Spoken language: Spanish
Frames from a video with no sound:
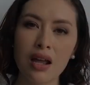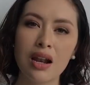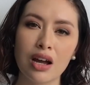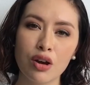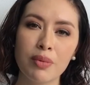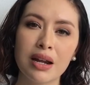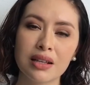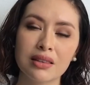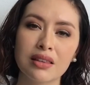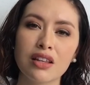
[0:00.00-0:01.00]
La
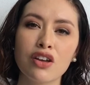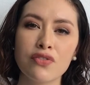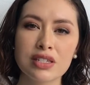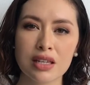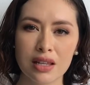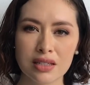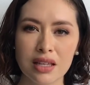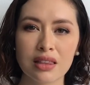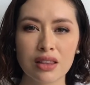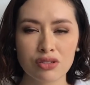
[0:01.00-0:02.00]
Comar tiene oficinas
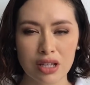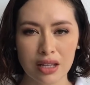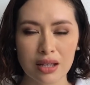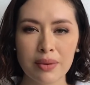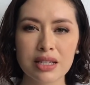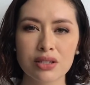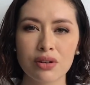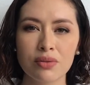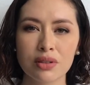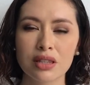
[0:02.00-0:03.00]
en Tenosique,
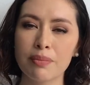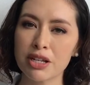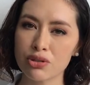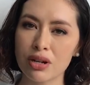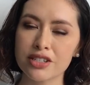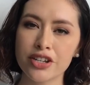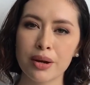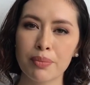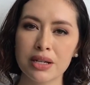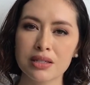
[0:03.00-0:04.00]
Tabasco, Tapachula,
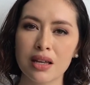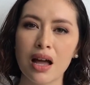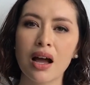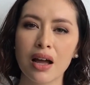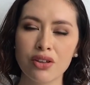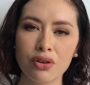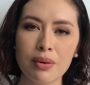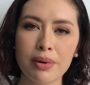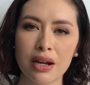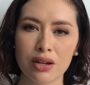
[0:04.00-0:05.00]
Chiapas,
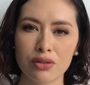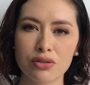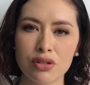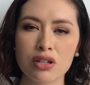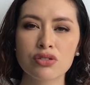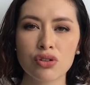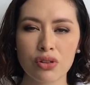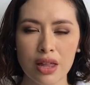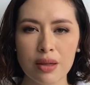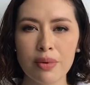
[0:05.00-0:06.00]
Acayucan, Veracruz,
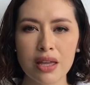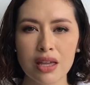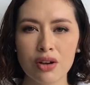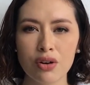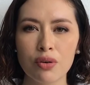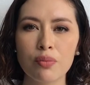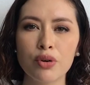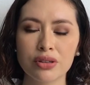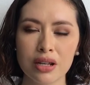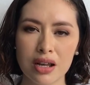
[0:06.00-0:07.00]
Ciudad de México,
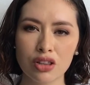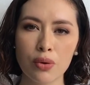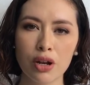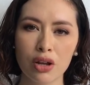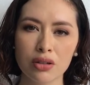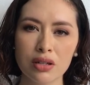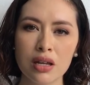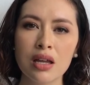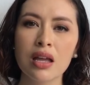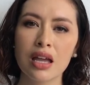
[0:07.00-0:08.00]
Monterrey, Nuevo
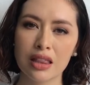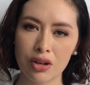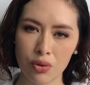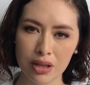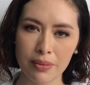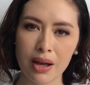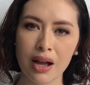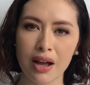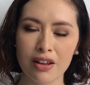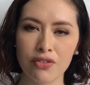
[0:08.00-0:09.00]
León y Tijuana,
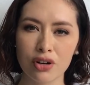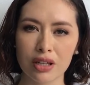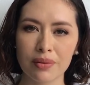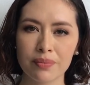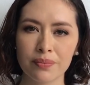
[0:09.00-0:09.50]
Baja California.